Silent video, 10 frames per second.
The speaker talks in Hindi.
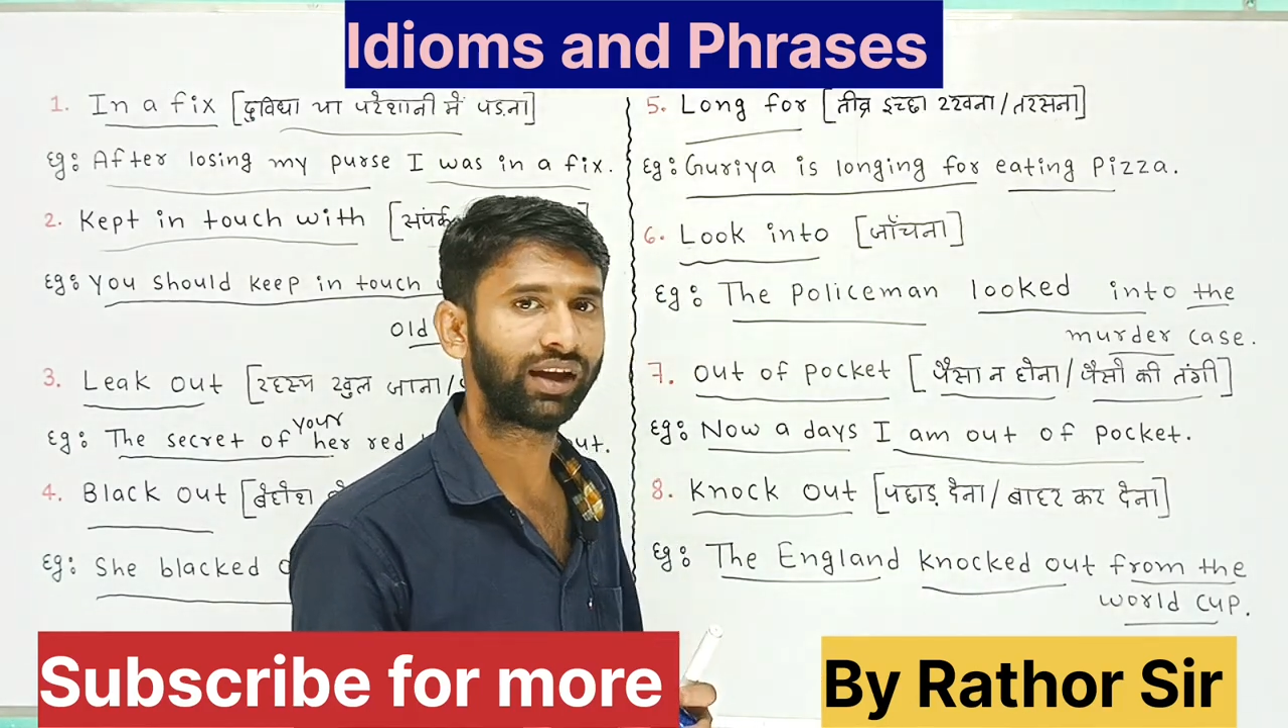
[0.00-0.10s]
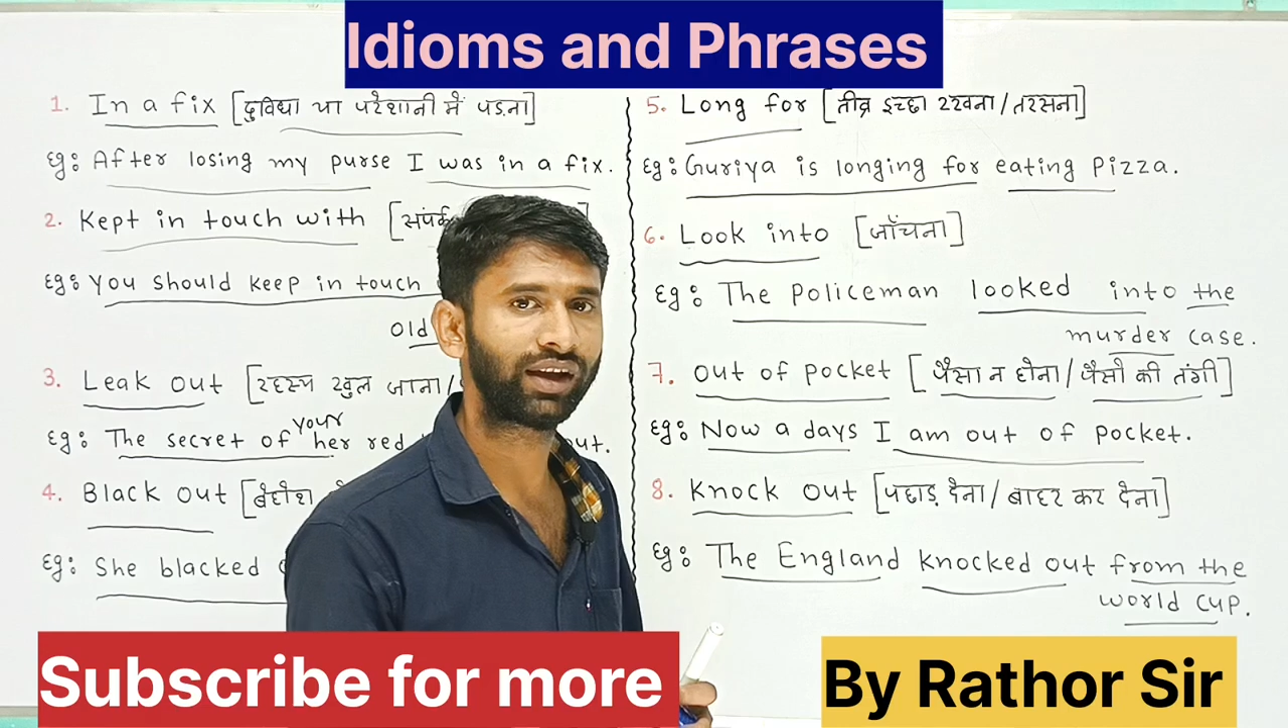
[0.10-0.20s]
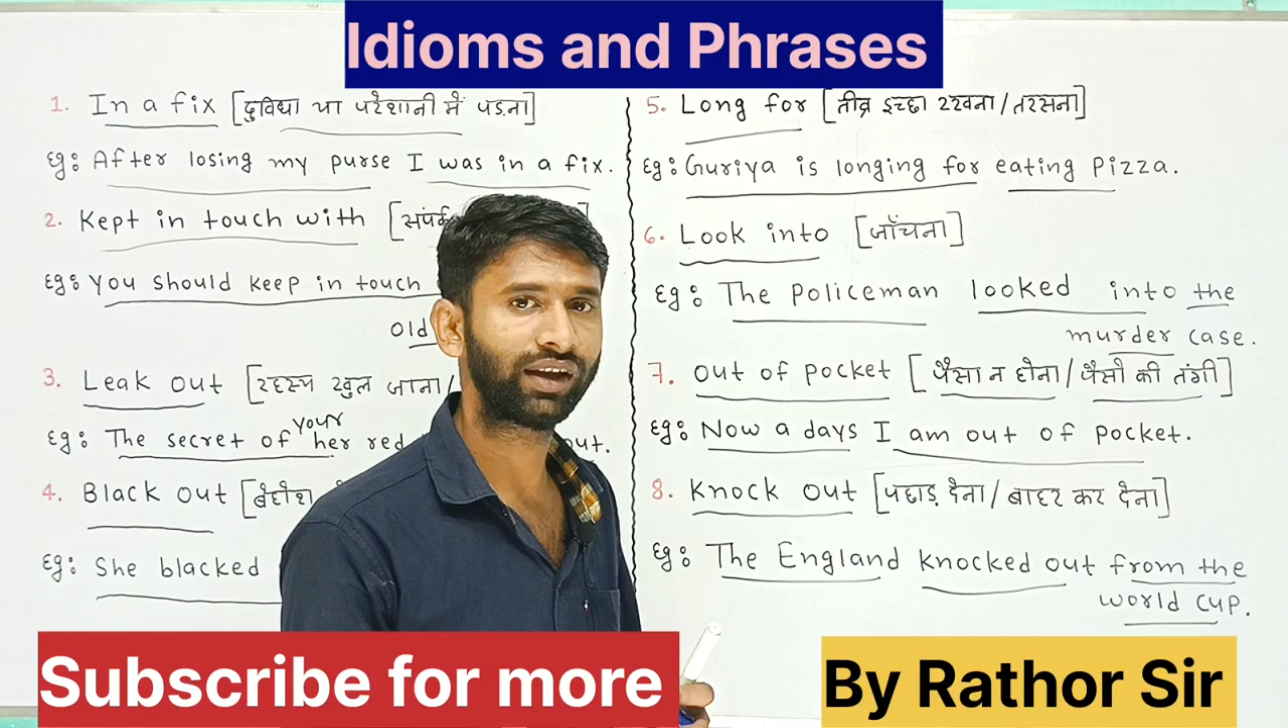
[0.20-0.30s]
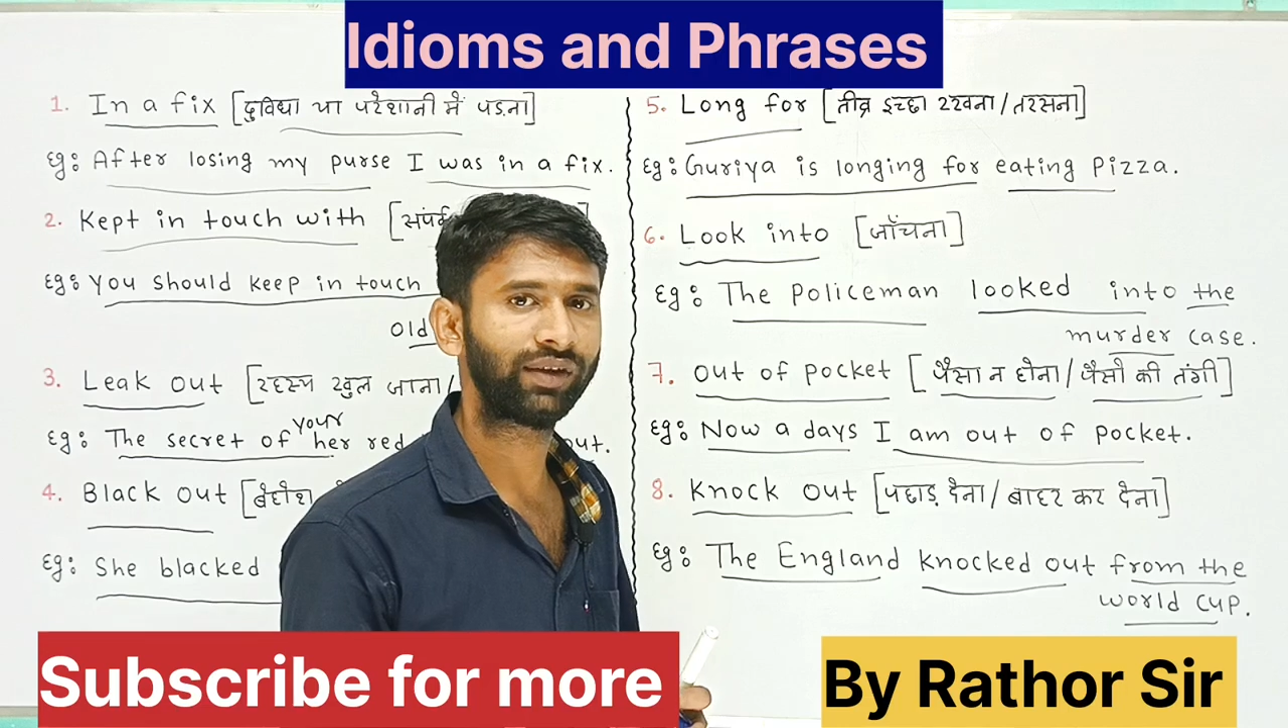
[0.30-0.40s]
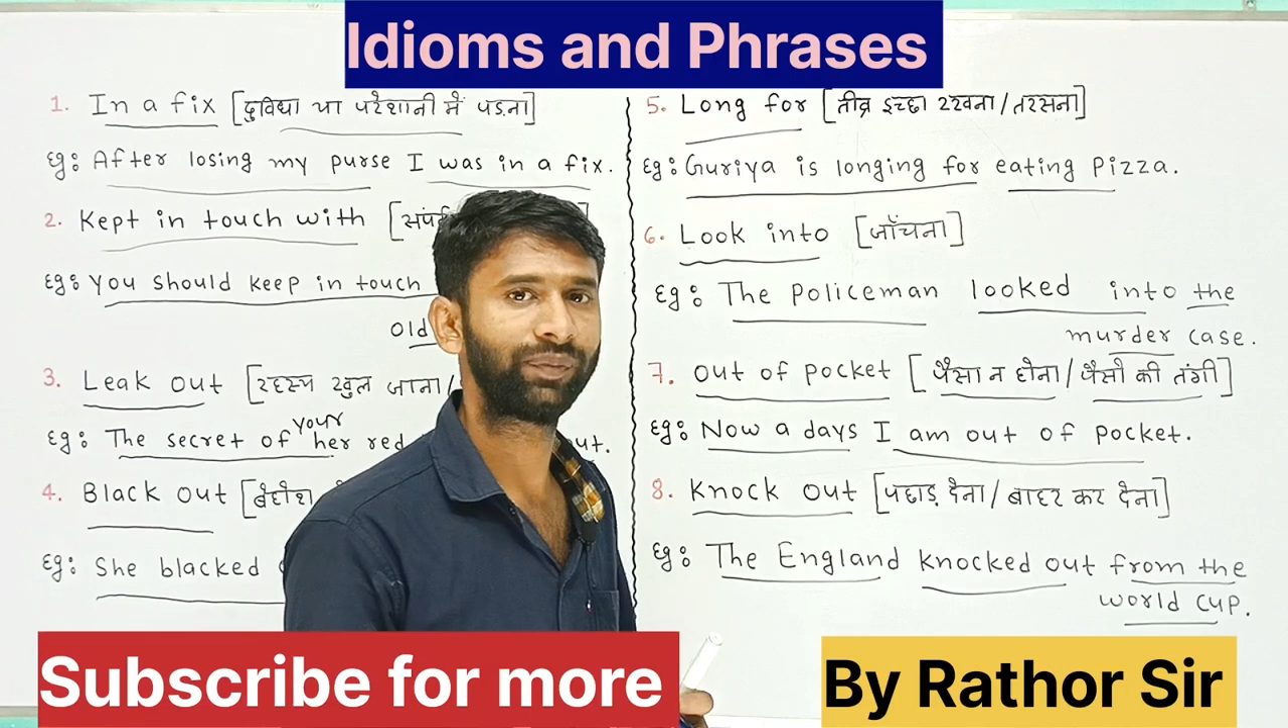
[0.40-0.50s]

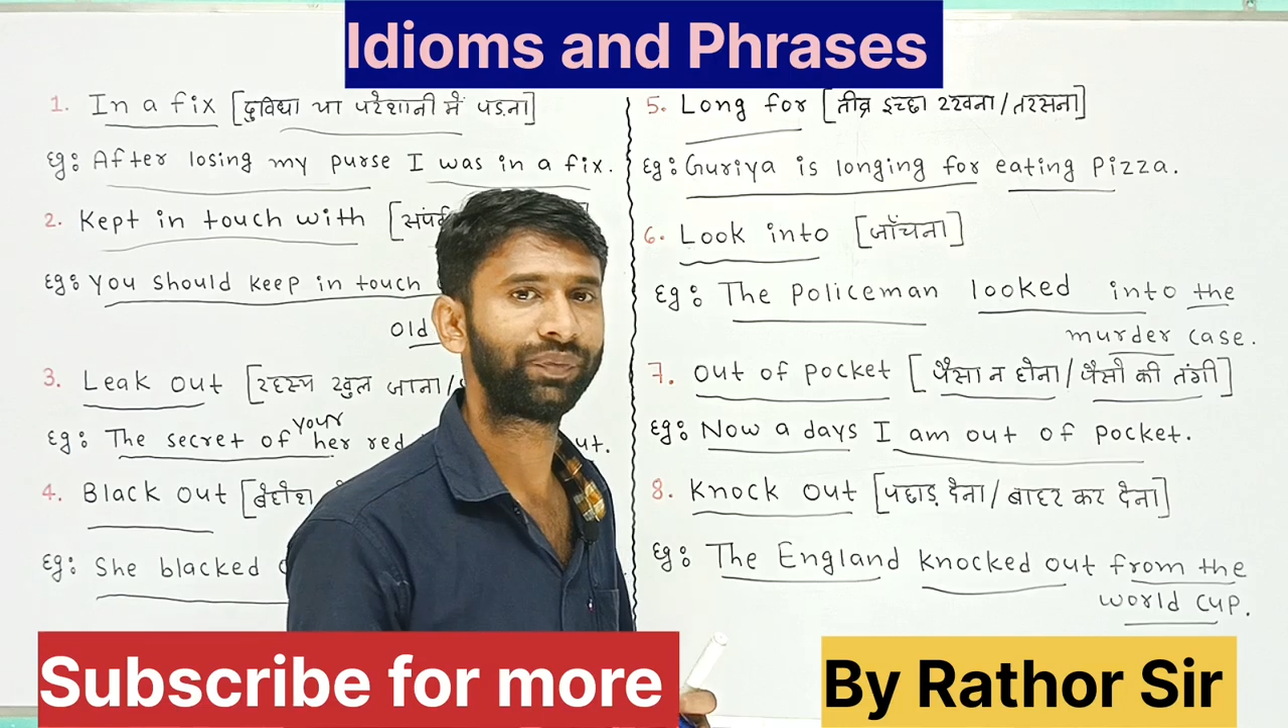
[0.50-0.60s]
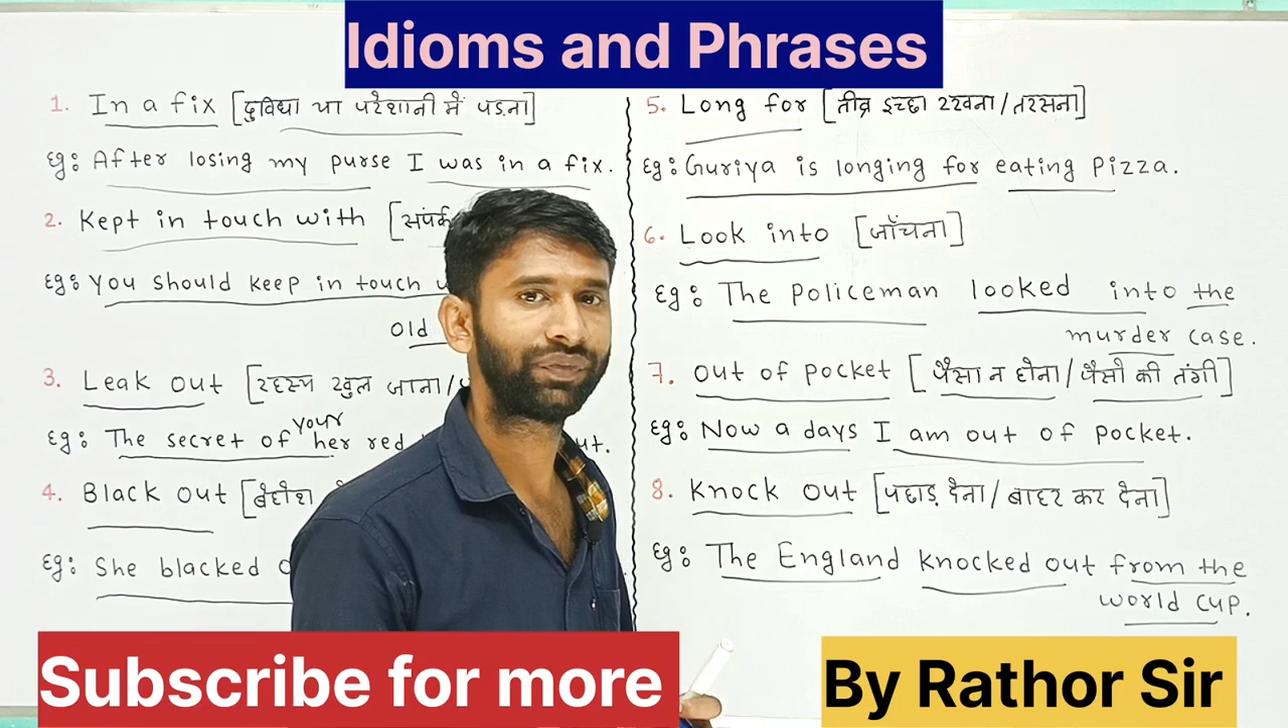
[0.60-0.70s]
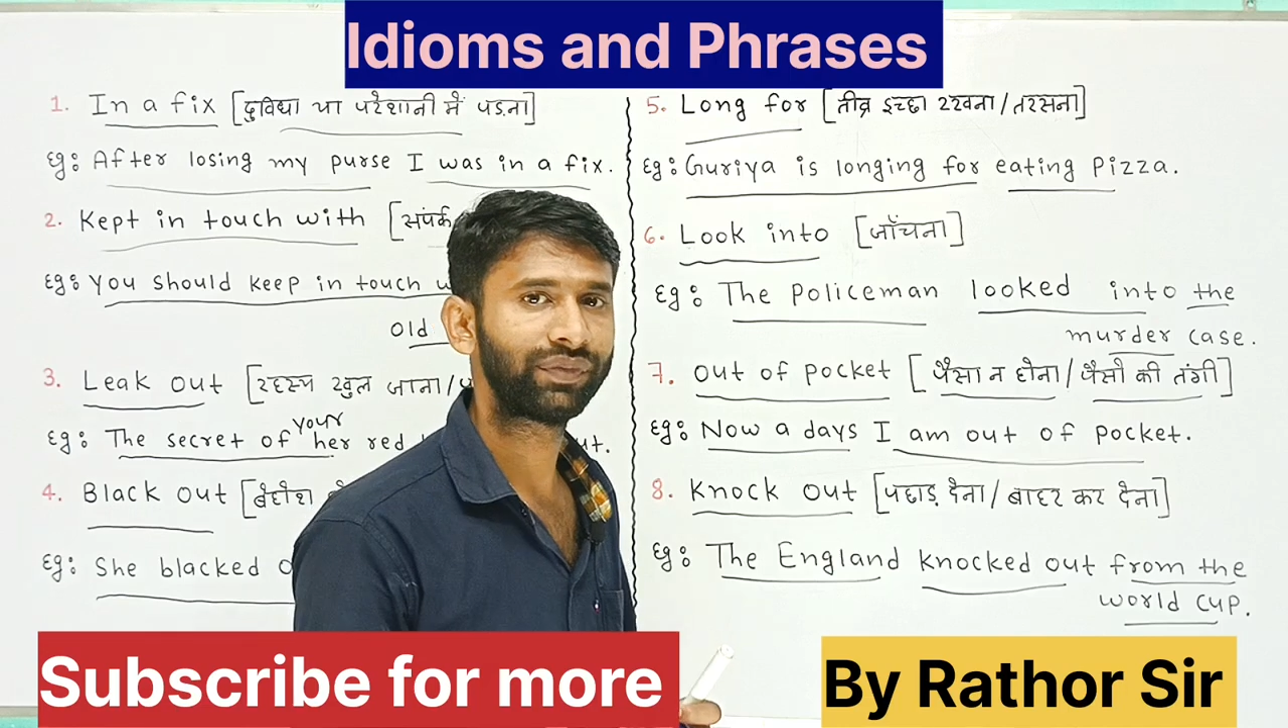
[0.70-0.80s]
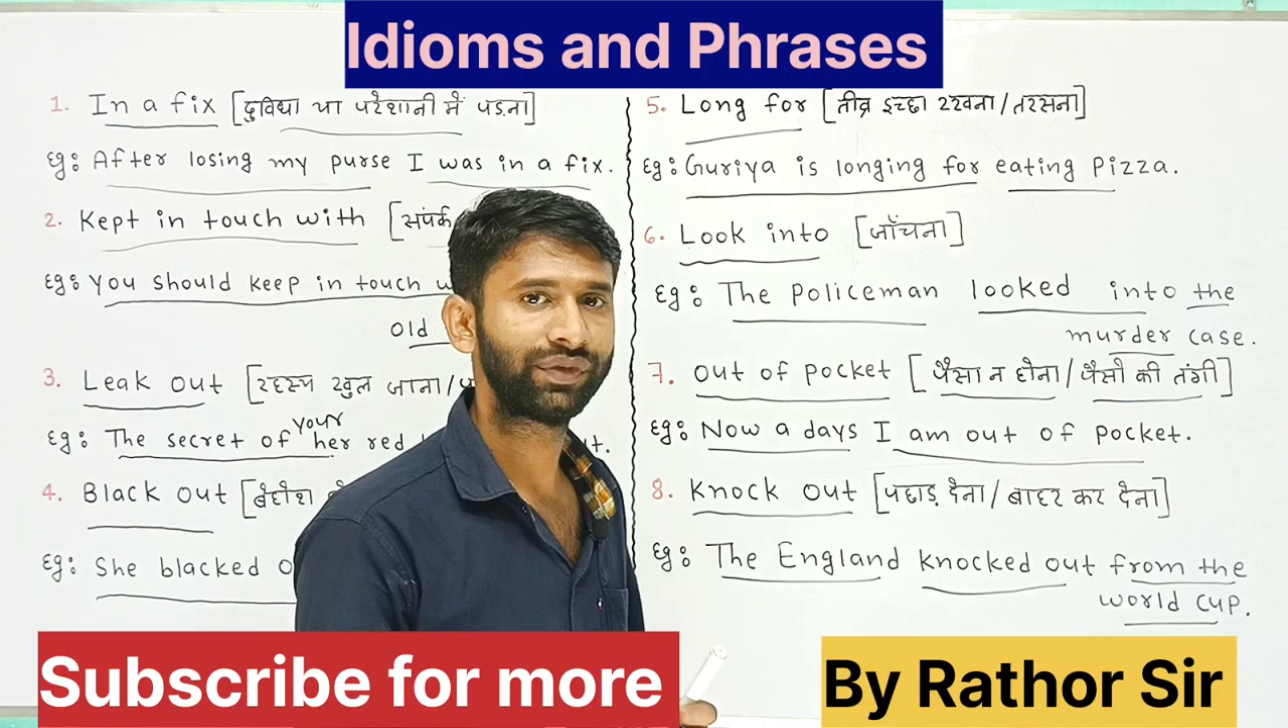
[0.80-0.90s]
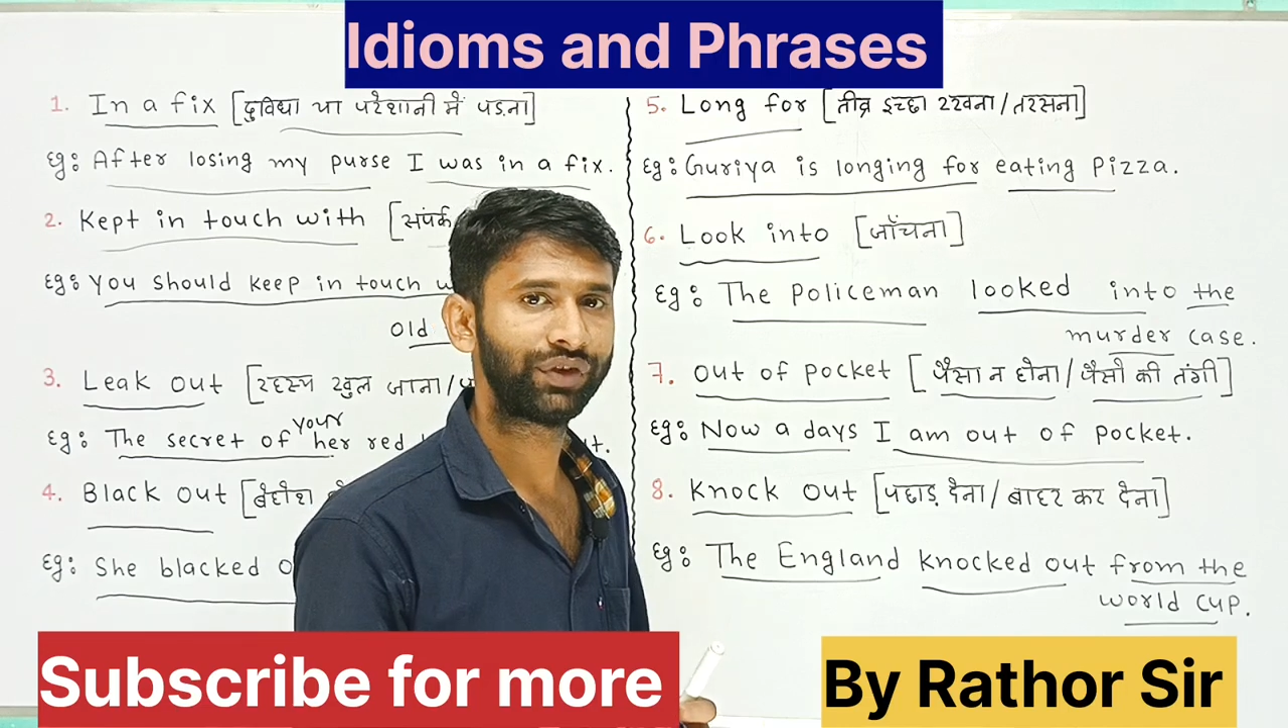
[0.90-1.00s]

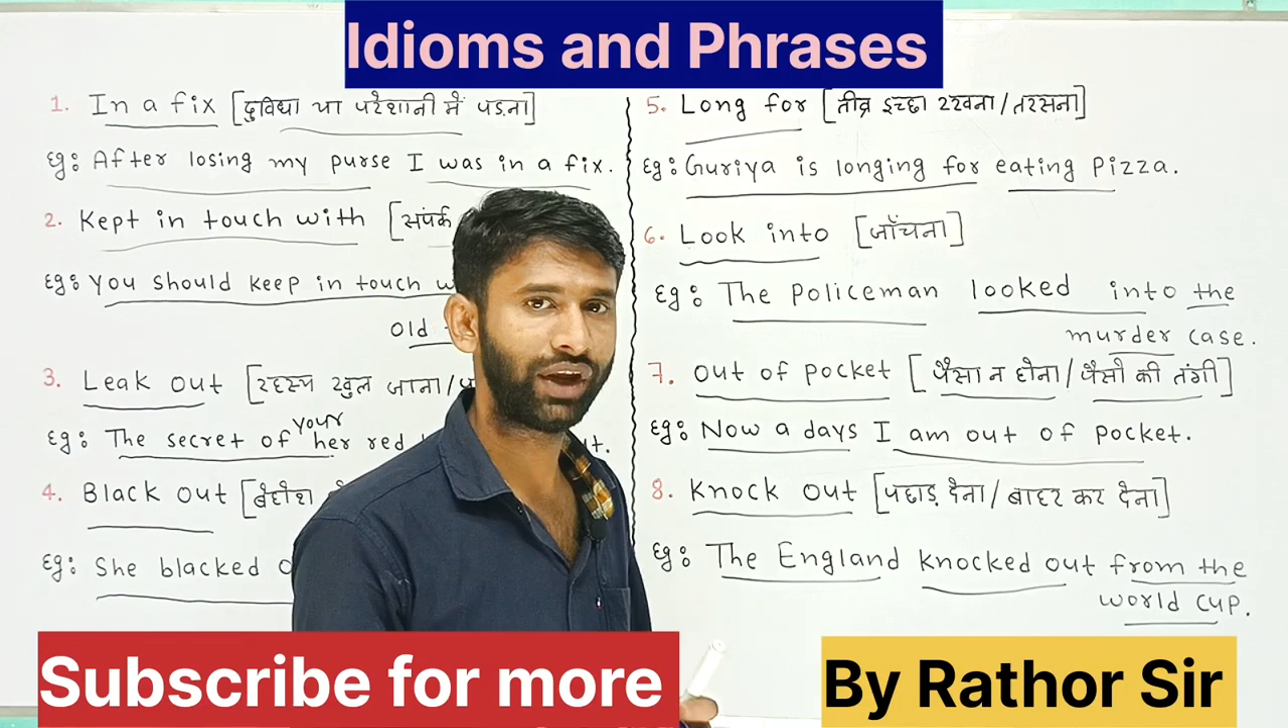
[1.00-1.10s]
गया